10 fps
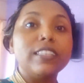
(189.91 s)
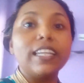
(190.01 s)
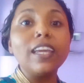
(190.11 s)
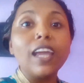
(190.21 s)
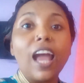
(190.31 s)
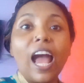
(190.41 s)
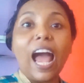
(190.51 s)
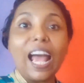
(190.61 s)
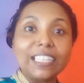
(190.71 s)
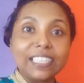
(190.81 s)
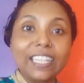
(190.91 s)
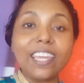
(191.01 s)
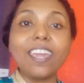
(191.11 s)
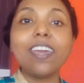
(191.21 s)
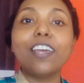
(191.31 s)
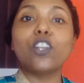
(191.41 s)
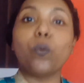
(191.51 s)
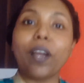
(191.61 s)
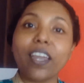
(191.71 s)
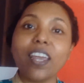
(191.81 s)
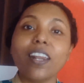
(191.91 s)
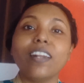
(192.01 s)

যে আজকে তোমাকে